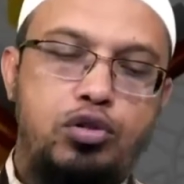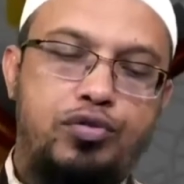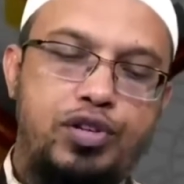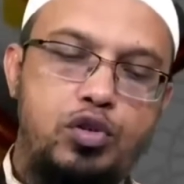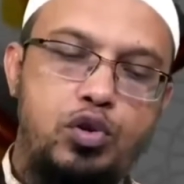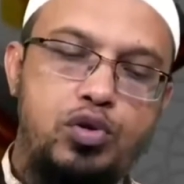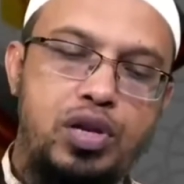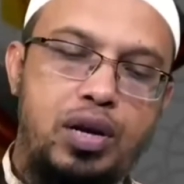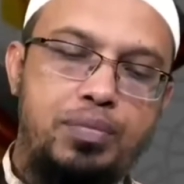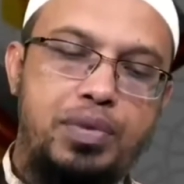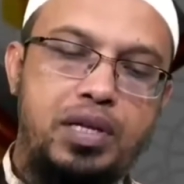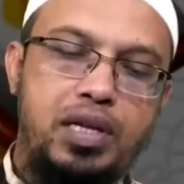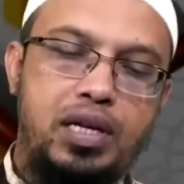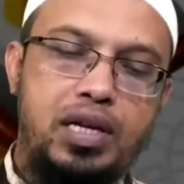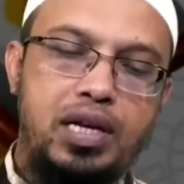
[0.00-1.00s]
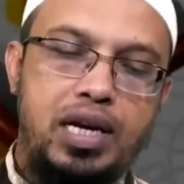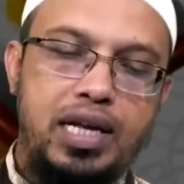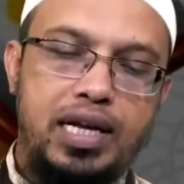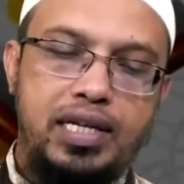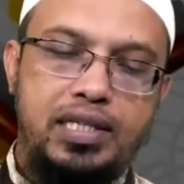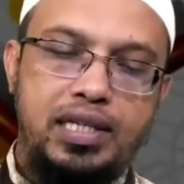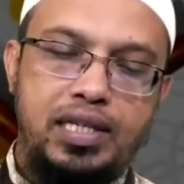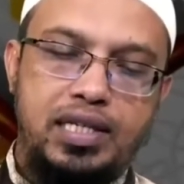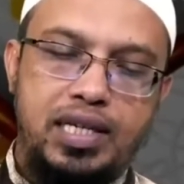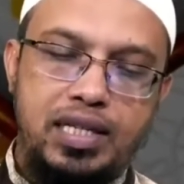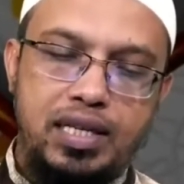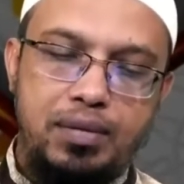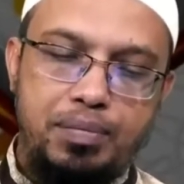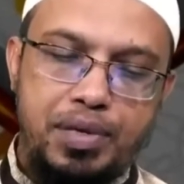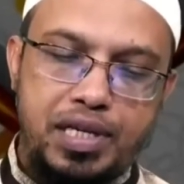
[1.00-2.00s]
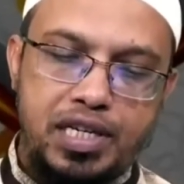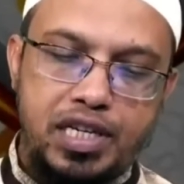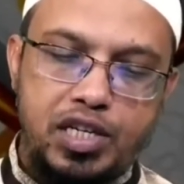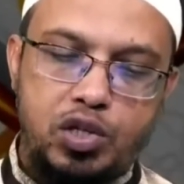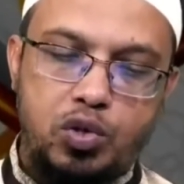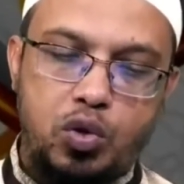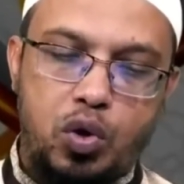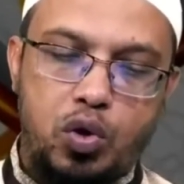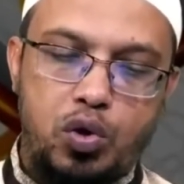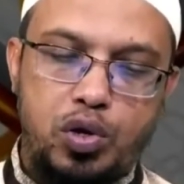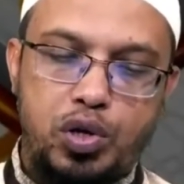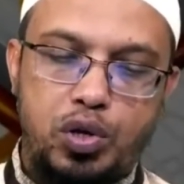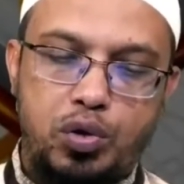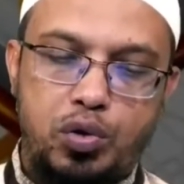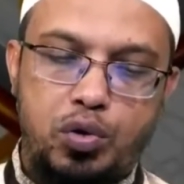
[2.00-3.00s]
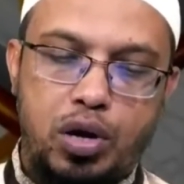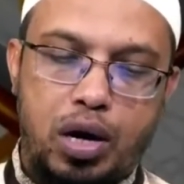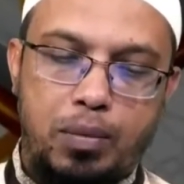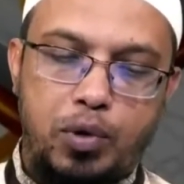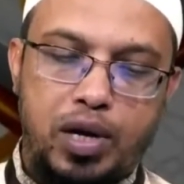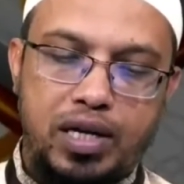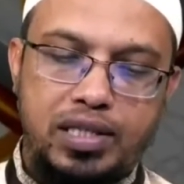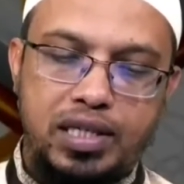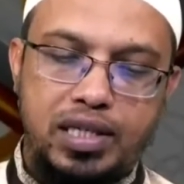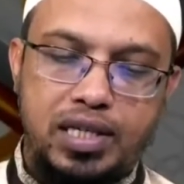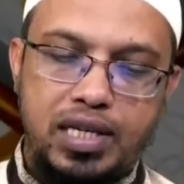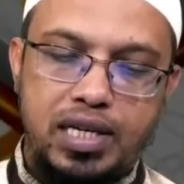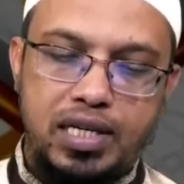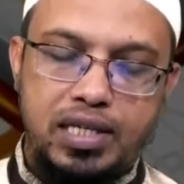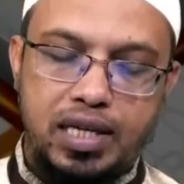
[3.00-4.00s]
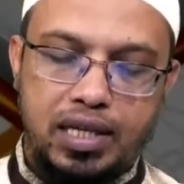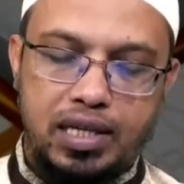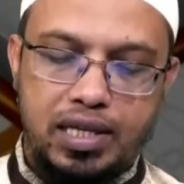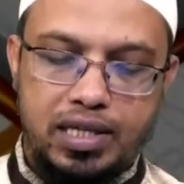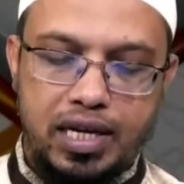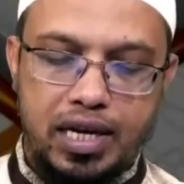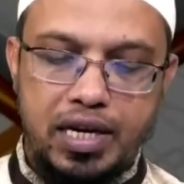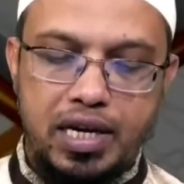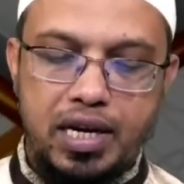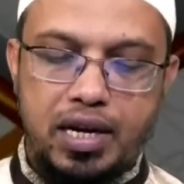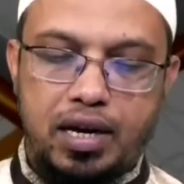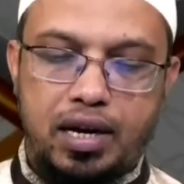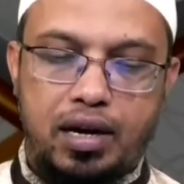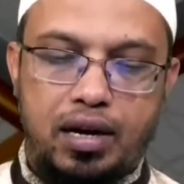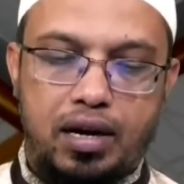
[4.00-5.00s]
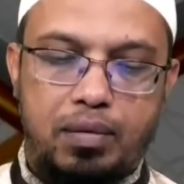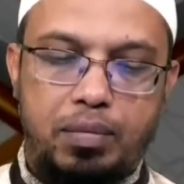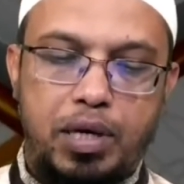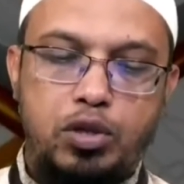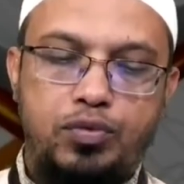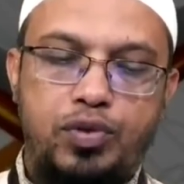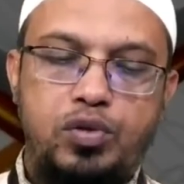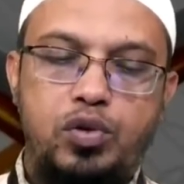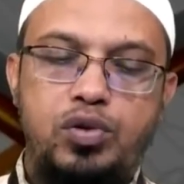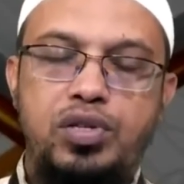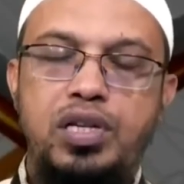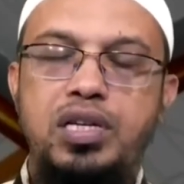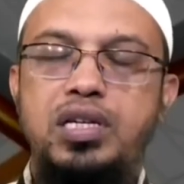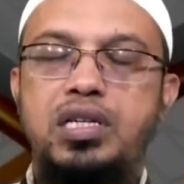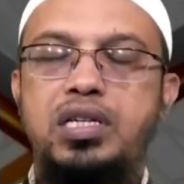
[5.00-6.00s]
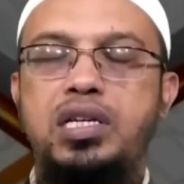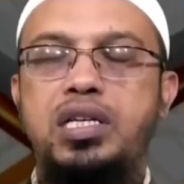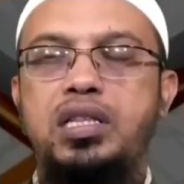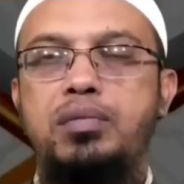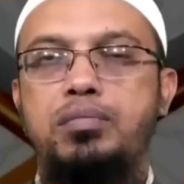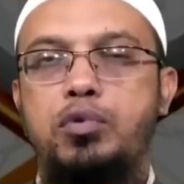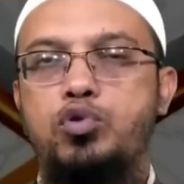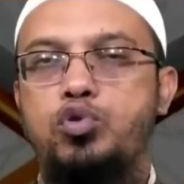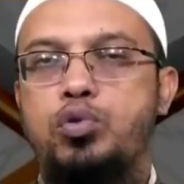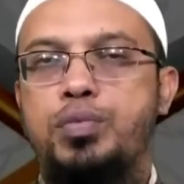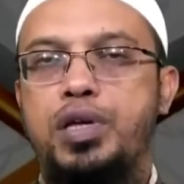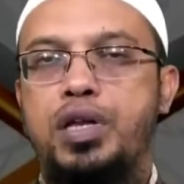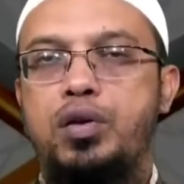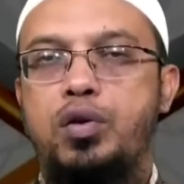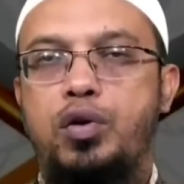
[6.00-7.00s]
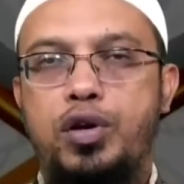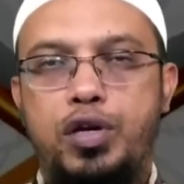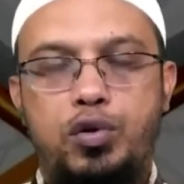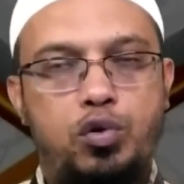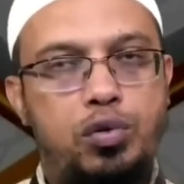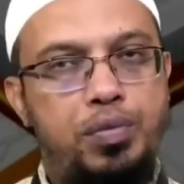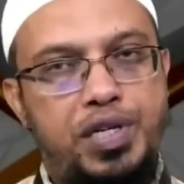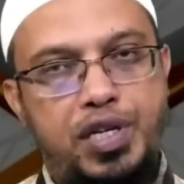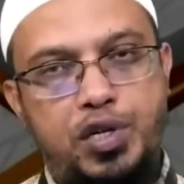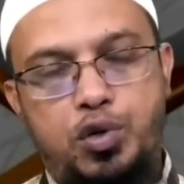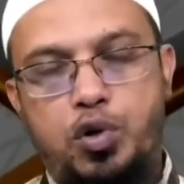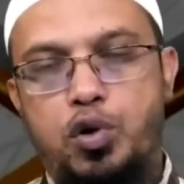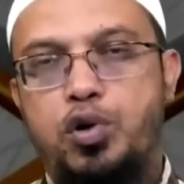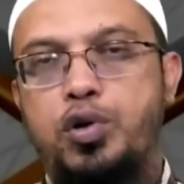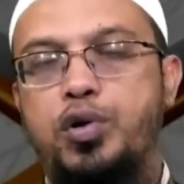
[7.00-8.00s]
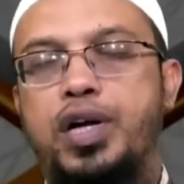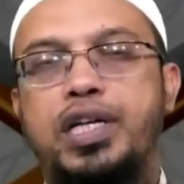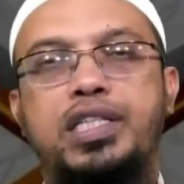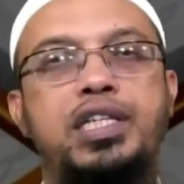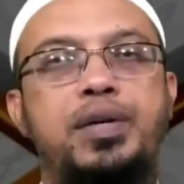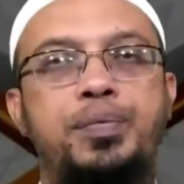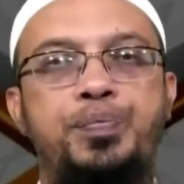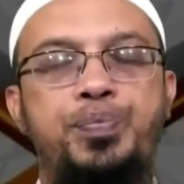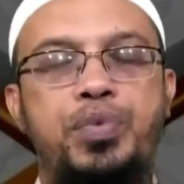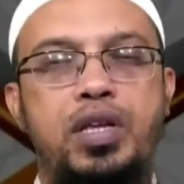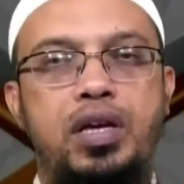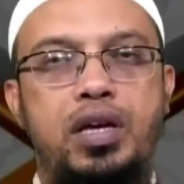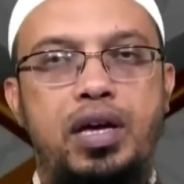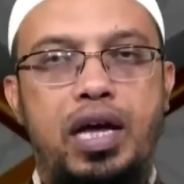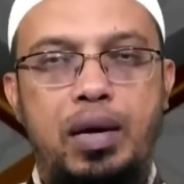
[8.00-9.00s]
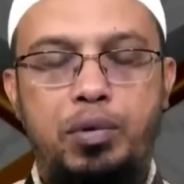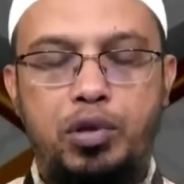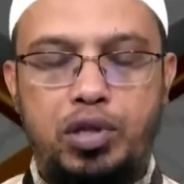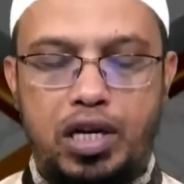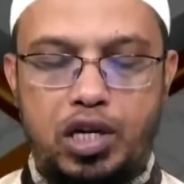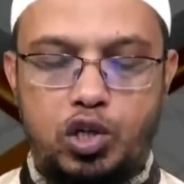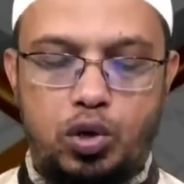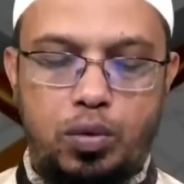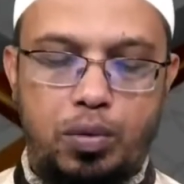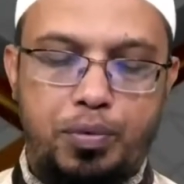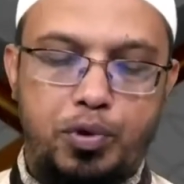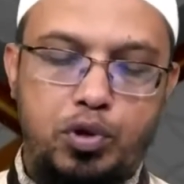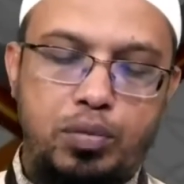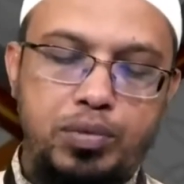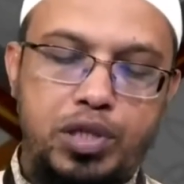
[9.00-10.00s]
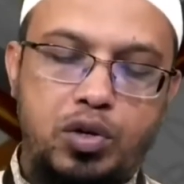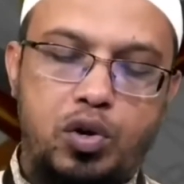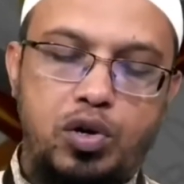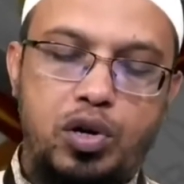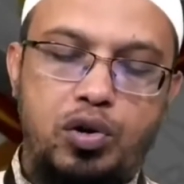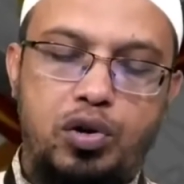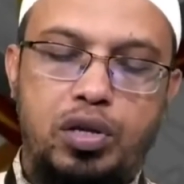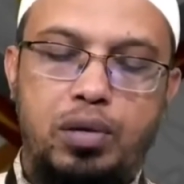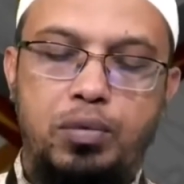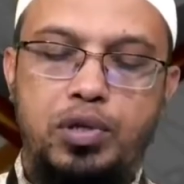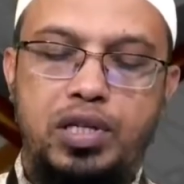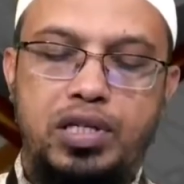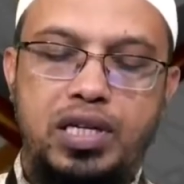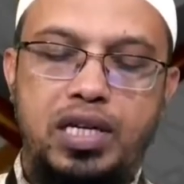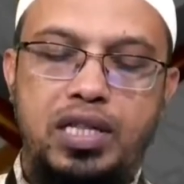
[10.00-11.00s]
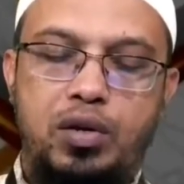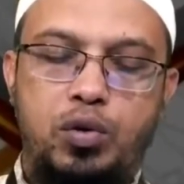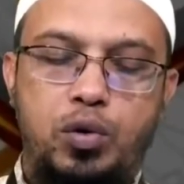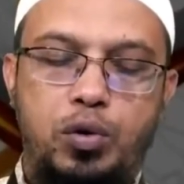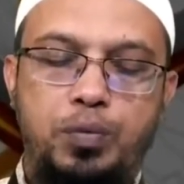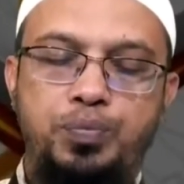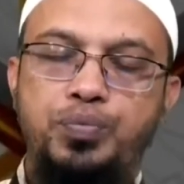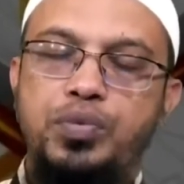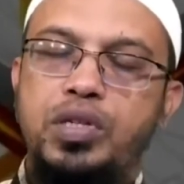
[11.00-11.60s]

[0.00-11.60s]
তোফাজুল হোসেন আপনি লিখেছেন শীতের বিশেষ করণীয় কোনো আমল আছে কি জানতে চাই ভাই তোফাজুল হোসেন শীত মৌসুমের অনেকগুলো বিশেষ করণীয় আছে এর মধ্যে সর্বপ্রথম যে করণীয় কথা বলতে চাই তা হলো